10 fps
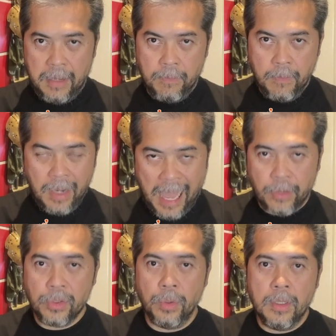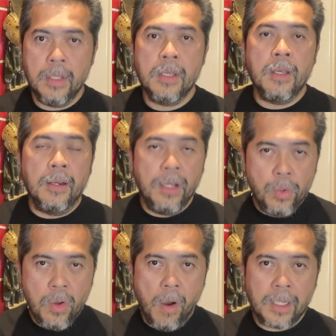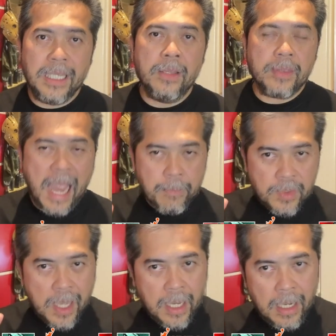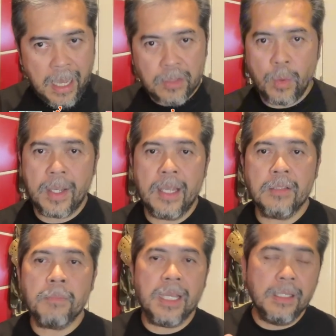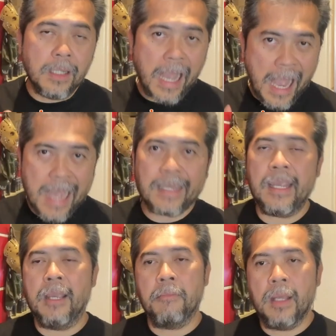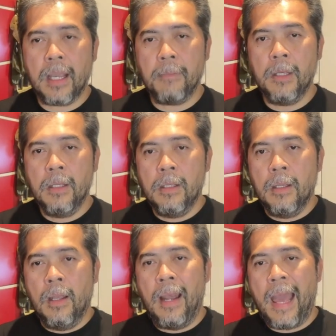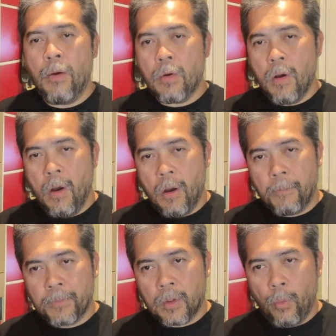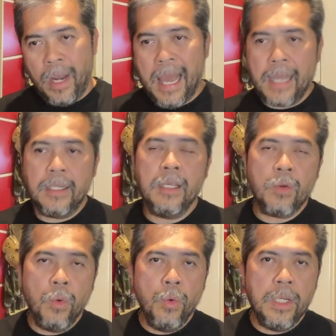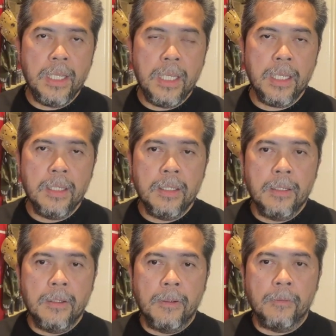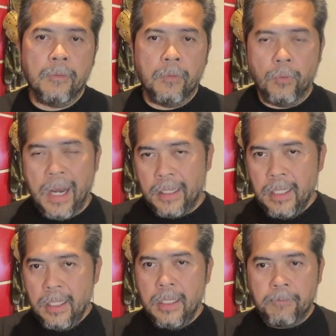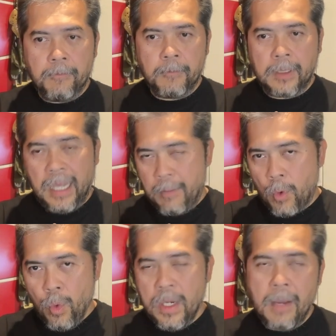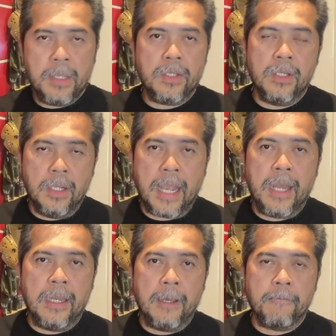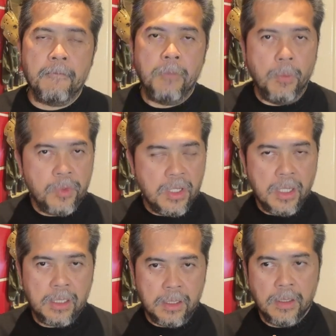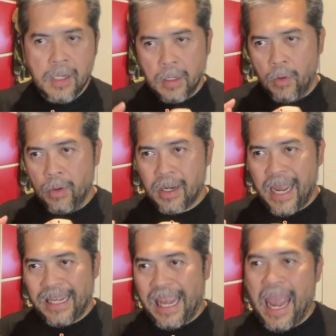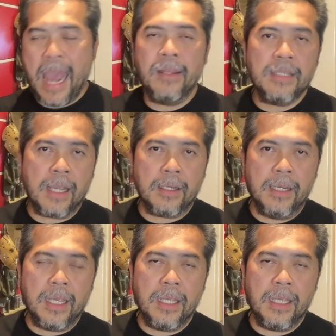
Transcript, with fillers: มหลังสุดมิวยอร์กกินต้ามใส่ลาสเวกัสไปถึง5เกมนะครับ แล้วก็เวลาที่คู่นี้เวลาที่เกมคู่นี้มันเจอกันเนี่ย ผมเชื่อถึงเรื่องของแรงแค้นจากใน